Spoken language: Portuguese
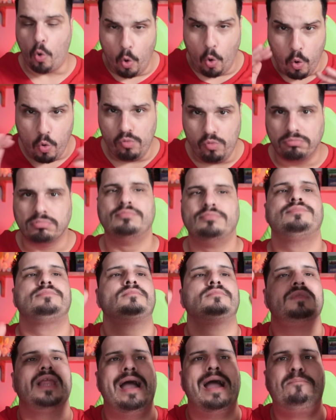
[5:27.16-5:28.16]
Um
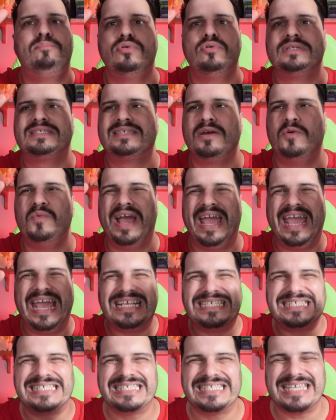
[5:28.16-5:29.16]
é a porção
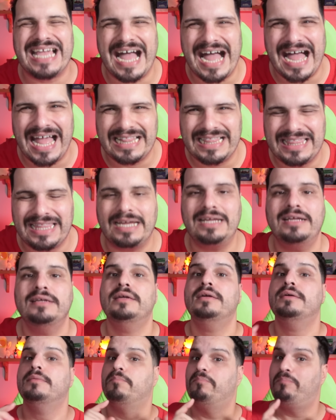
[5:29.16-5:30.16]
exata
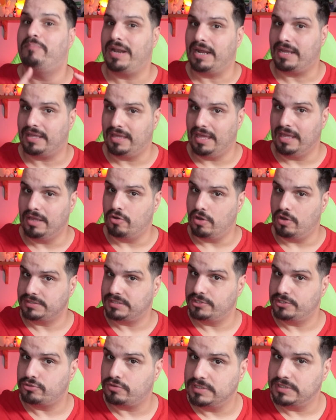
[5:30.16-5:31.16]
para quem
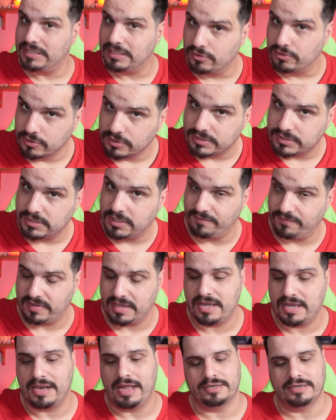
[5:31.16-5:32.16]
gosta de coisa doce. Que
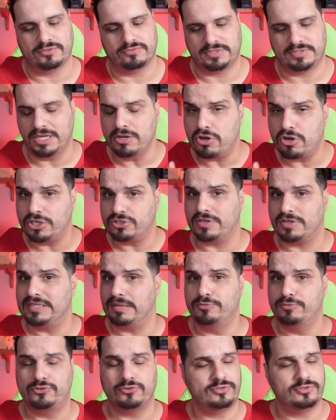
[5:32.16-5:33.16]
fique claro, se você não gosta de
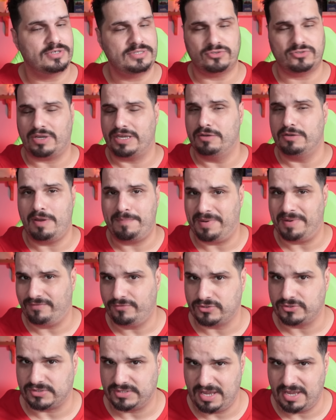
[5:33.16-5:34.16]
coisa muito doce, isso aqui não é para
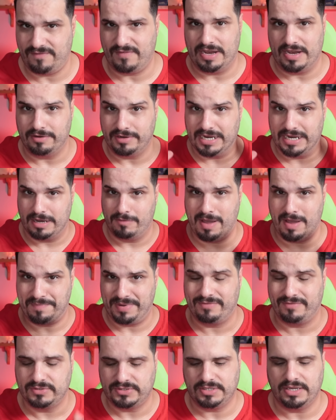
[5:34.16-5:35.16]
você, velho. Não é
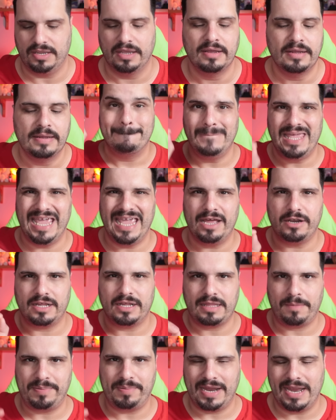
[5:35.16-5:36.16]
para você. Minha
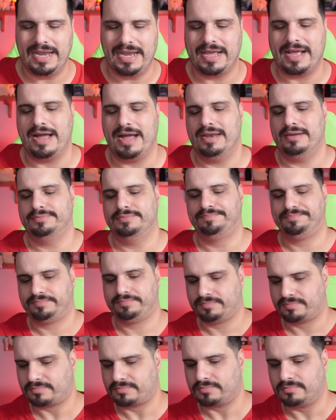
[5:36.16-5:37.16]
lata para ele, cara.
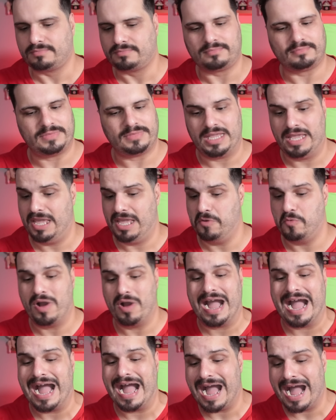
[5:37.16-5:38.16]
Eu
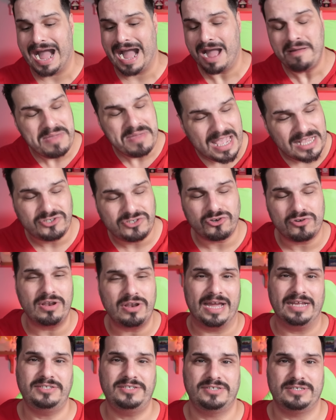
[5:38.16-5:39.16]
amei esse
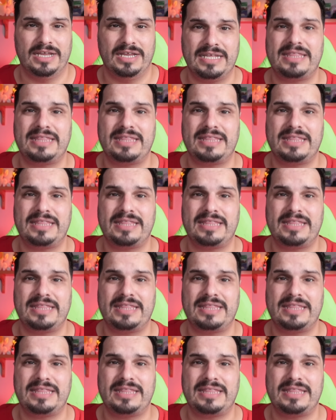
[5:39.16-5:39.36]
chocolate.